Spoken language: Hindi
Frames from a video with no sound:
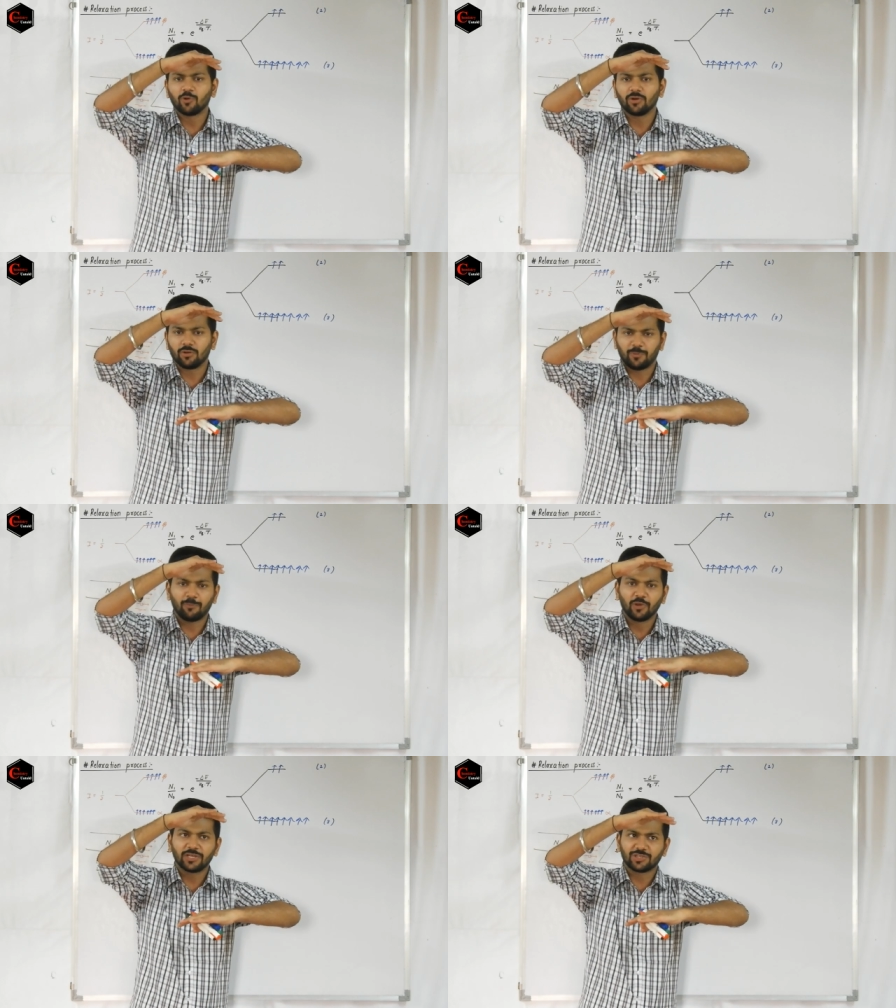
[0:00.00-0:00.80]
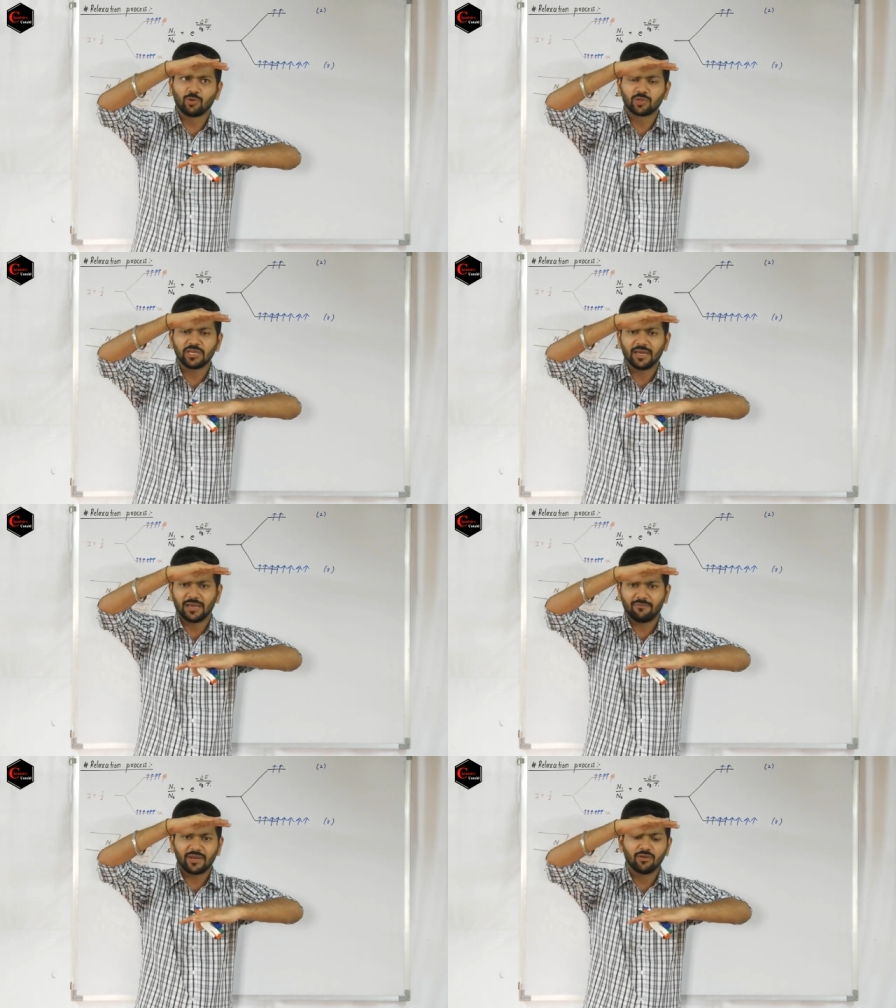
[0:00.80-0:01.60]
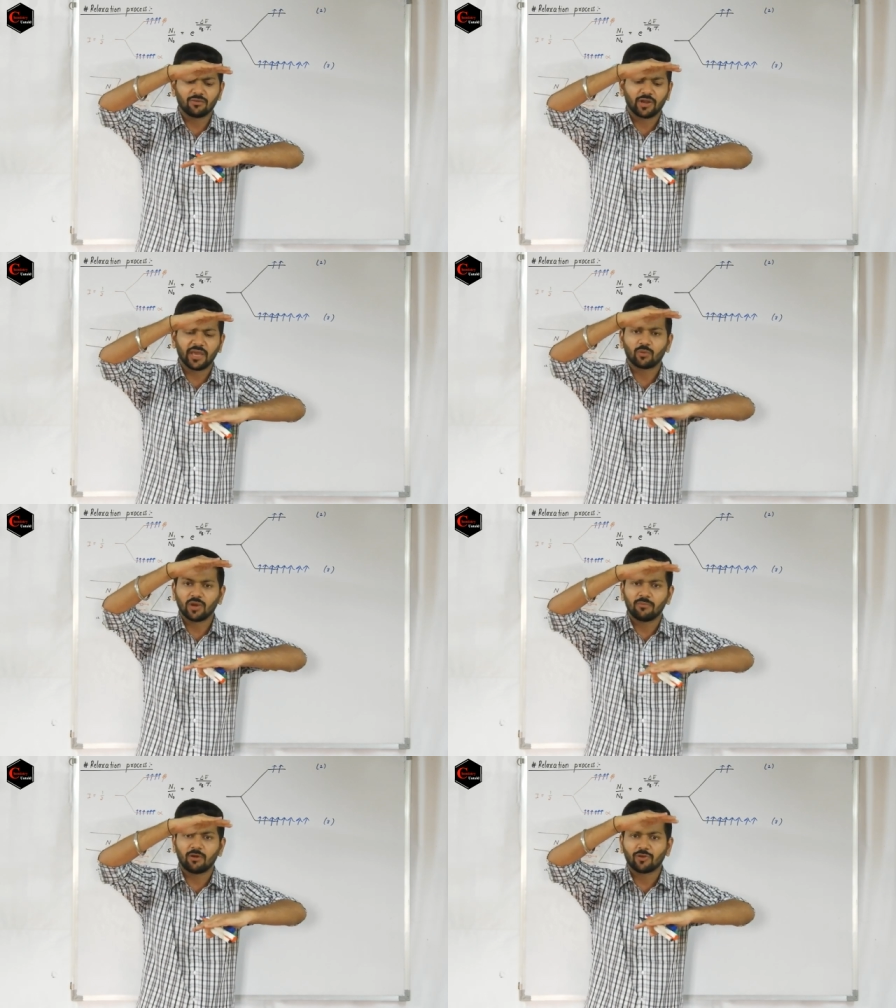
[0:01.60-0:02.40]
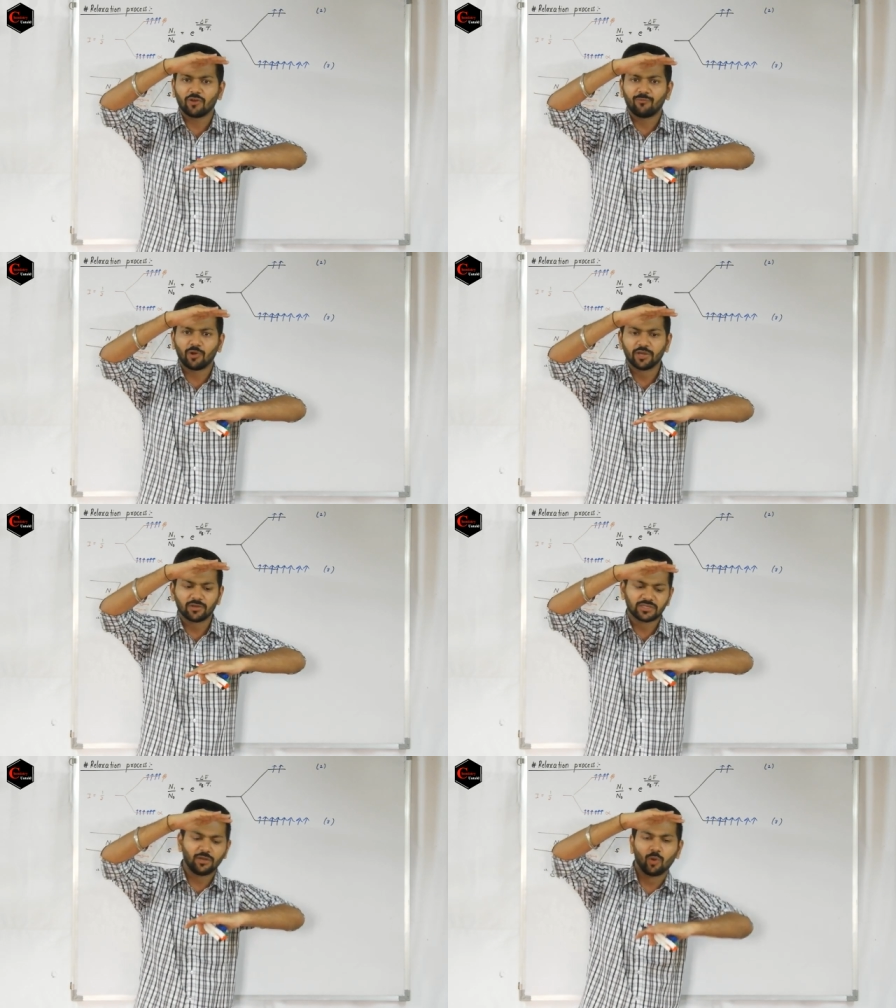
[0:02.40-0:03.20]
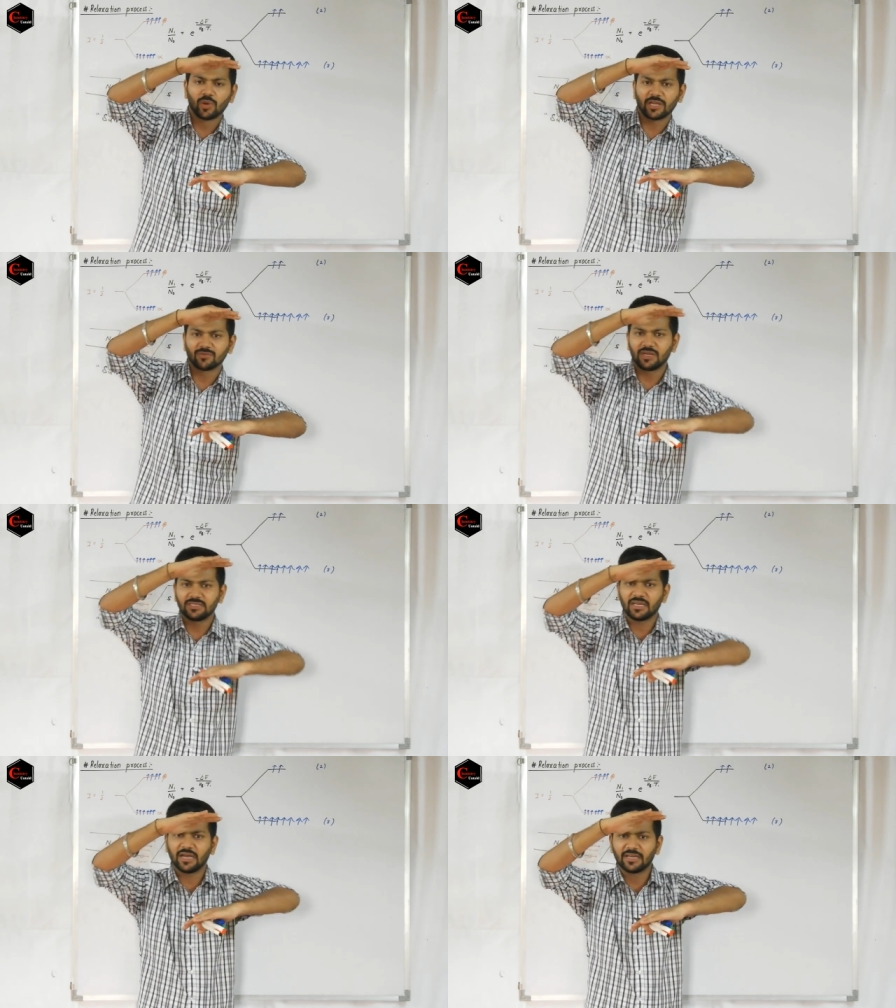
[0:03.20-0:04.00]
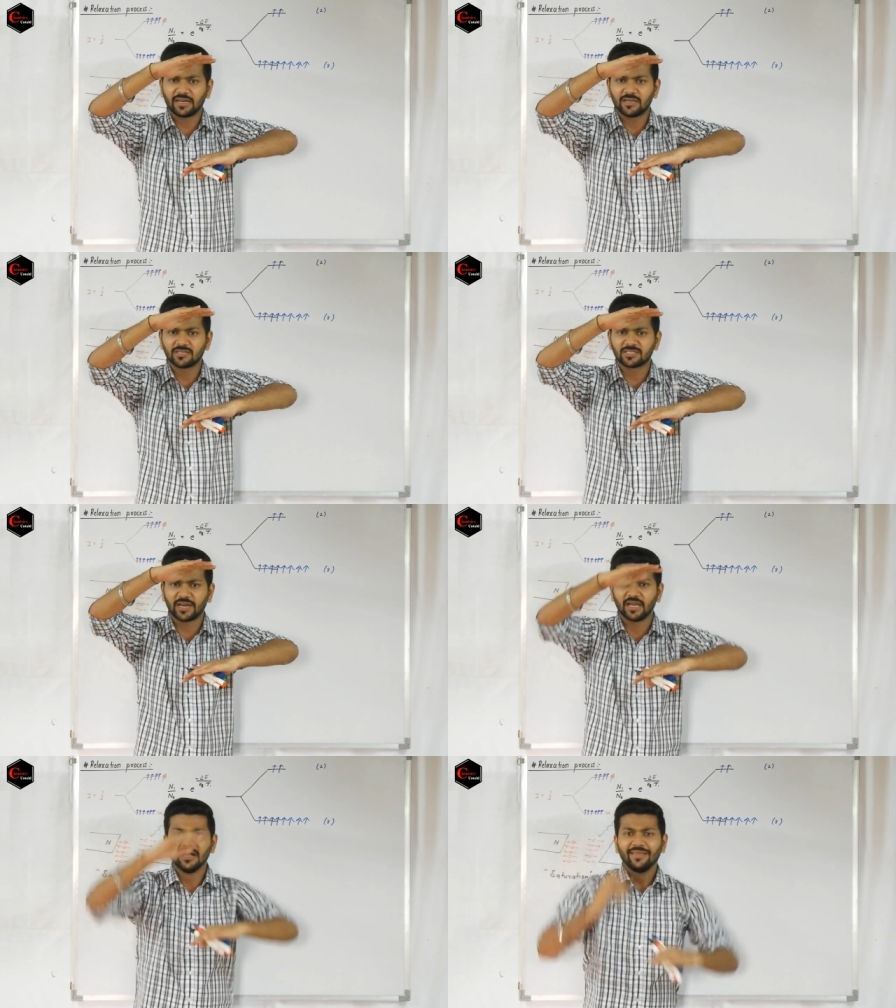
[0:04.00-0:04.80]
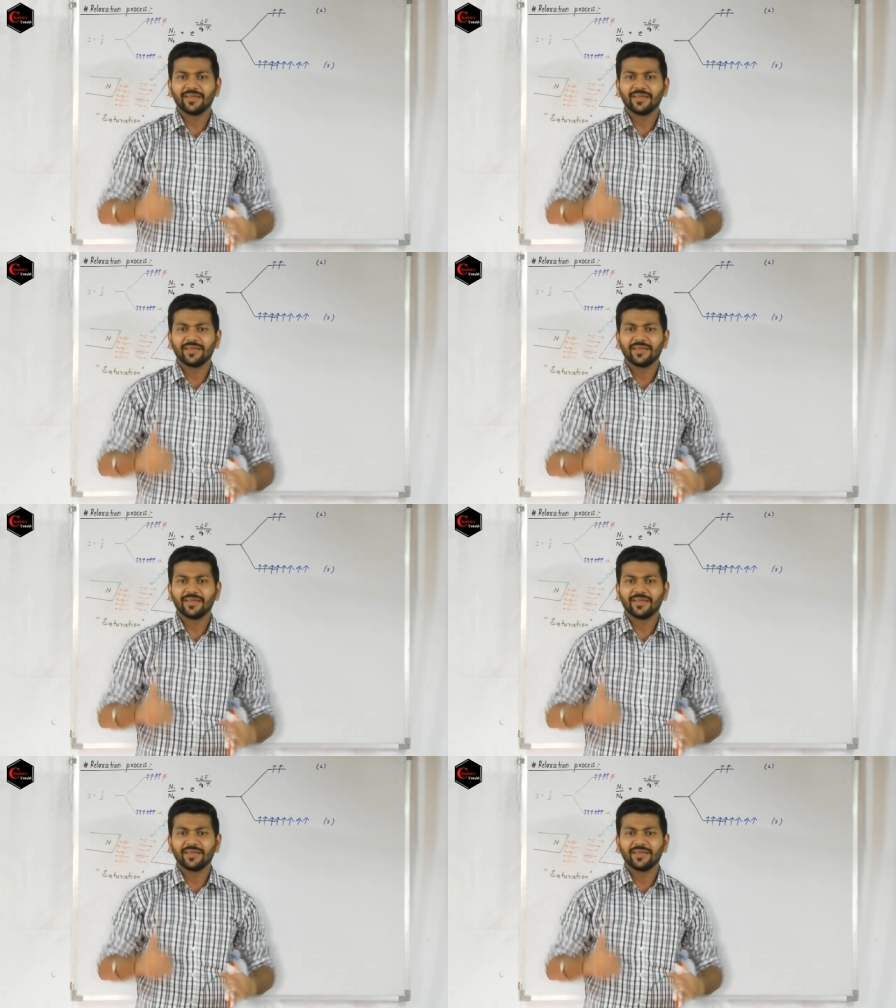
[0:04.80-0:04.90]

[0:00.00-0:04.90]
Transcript: पॉपुलेशन होती है वेन यू हैव गॉट इक्वल अमाउंट ऑफ मॉलिक्यूल्स इन लोअर एज वेल एज इन हायर एनर्जी स्टेट